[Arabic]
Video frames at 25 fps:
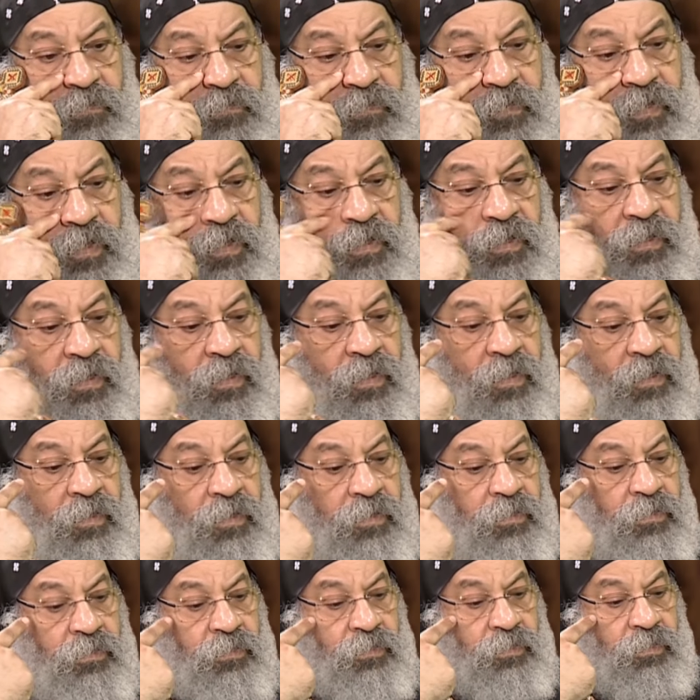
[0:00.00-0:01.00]

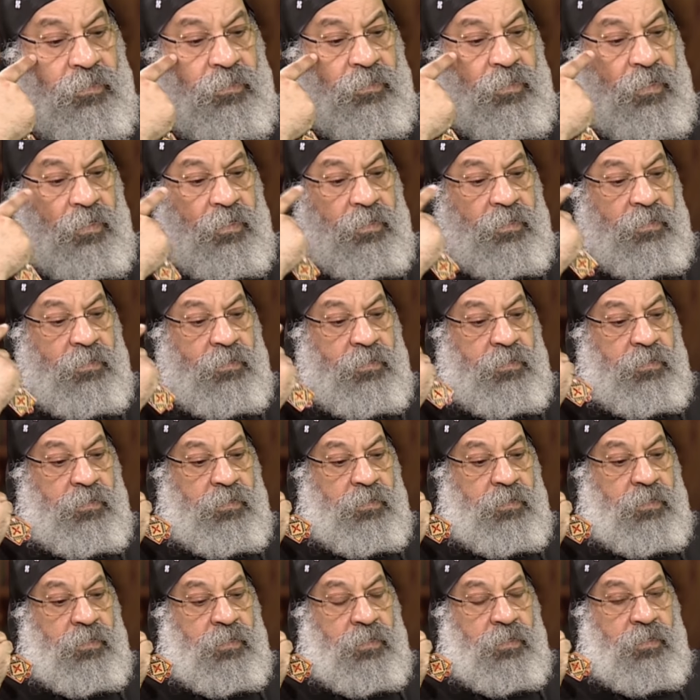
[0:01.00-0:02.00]
فالشيطان
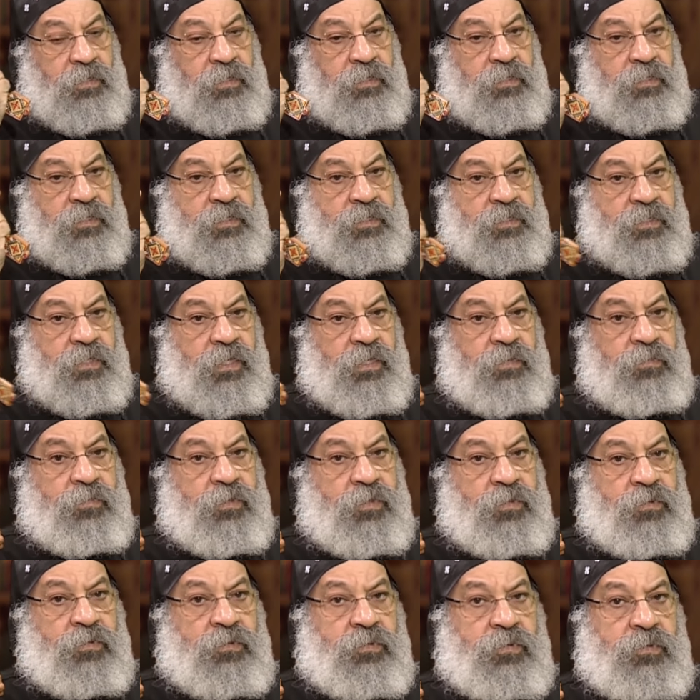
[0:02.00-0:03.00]
زي
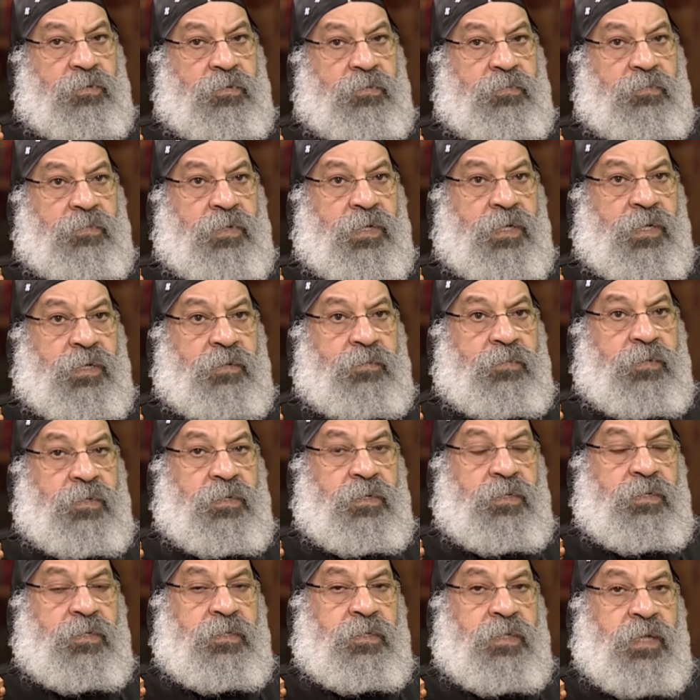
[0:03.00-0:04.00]
ما يكون
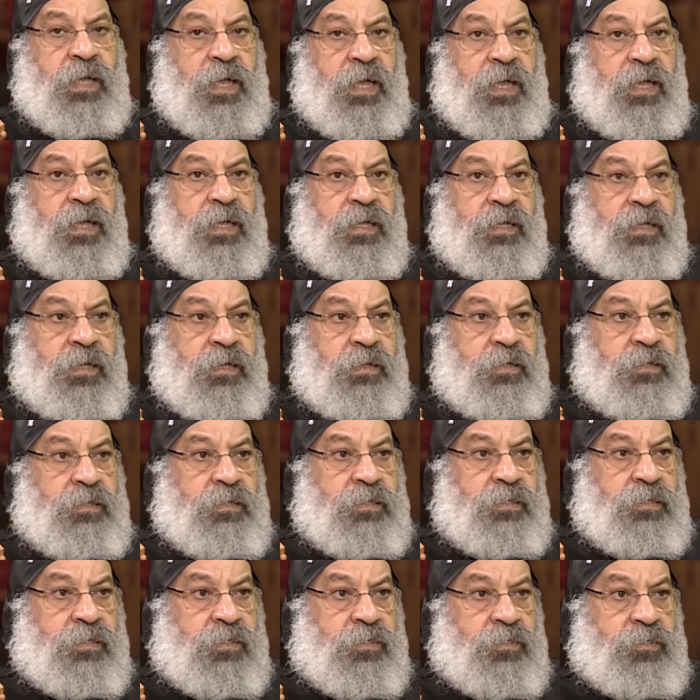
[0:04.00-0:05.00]
بيعمل دعاية
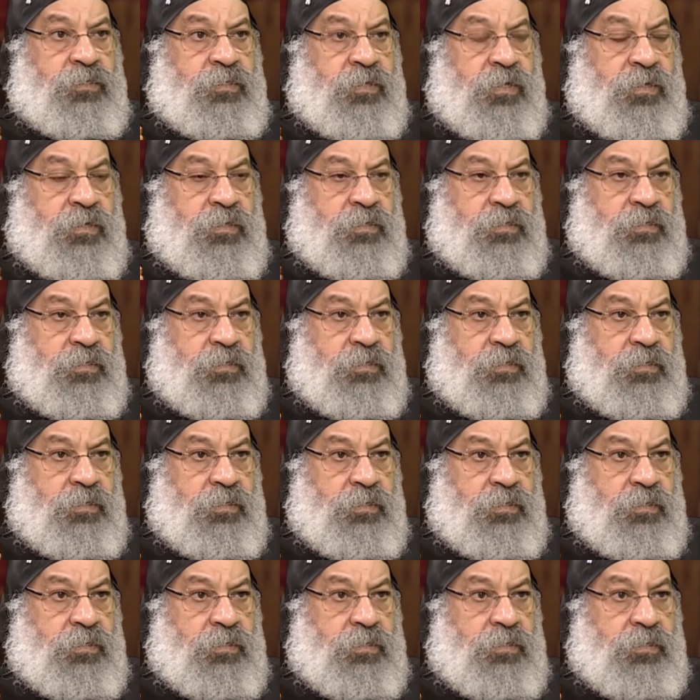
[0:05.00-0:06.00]
للشر
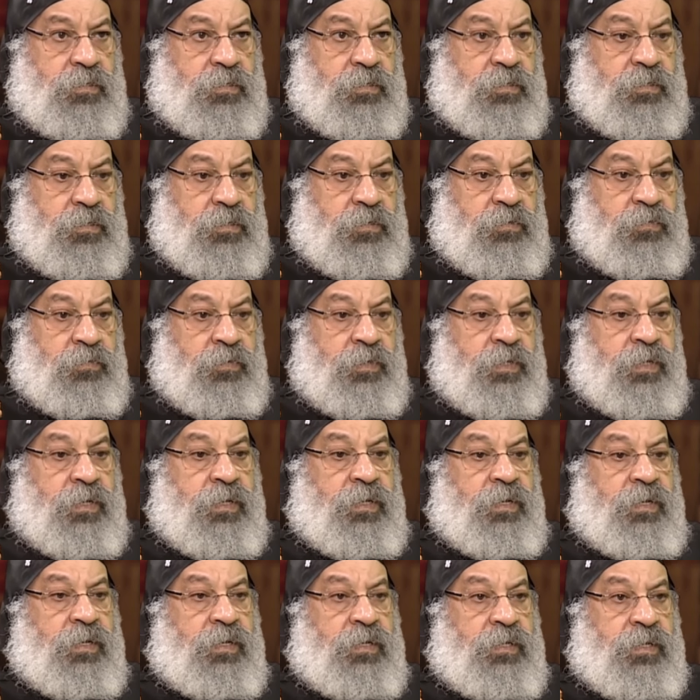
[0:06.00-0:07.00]

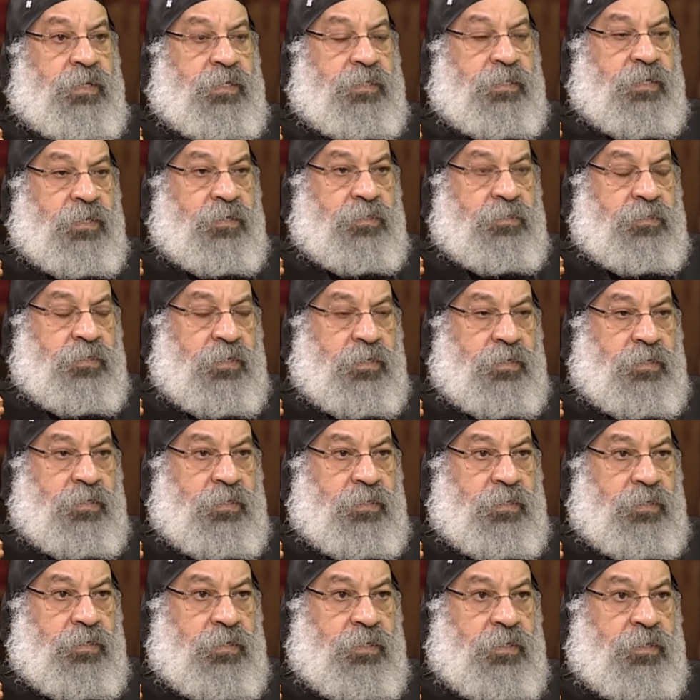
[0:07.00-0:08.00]
ويغري الناس على الشر
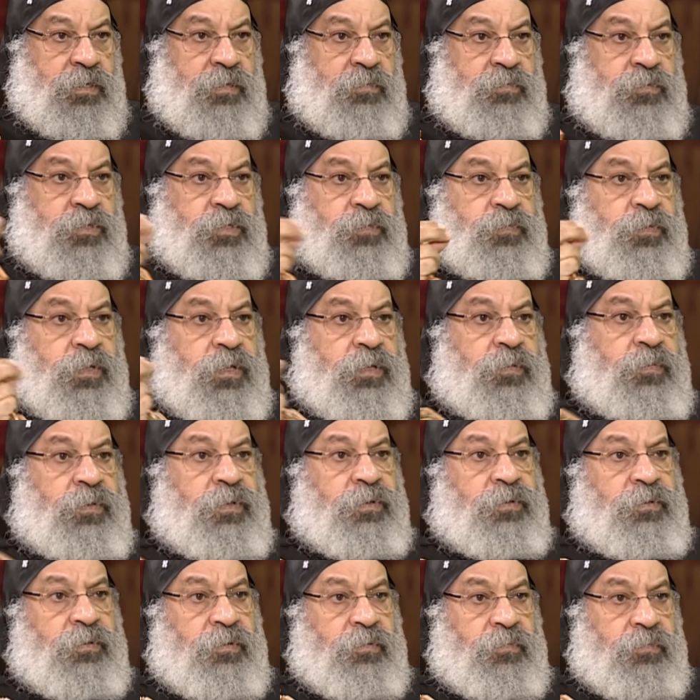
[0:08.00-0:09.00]
لكن مش
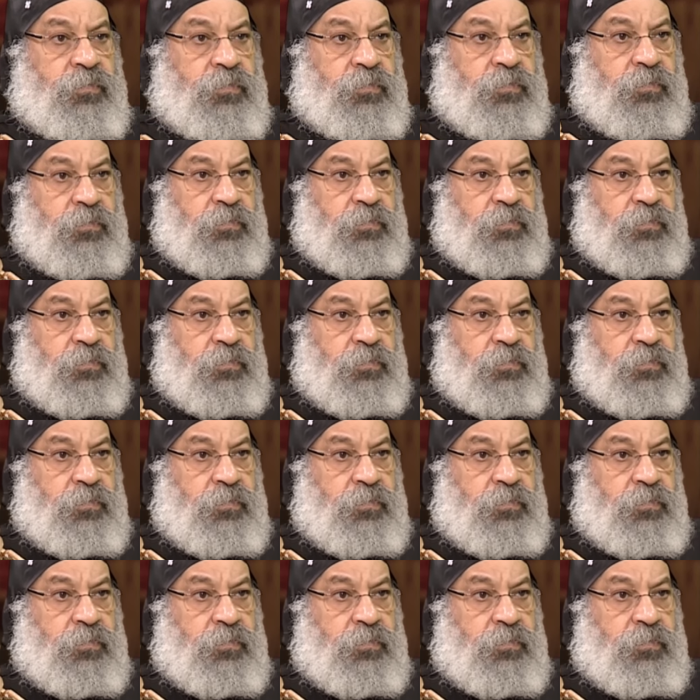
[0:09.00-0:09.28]
بيجبرهم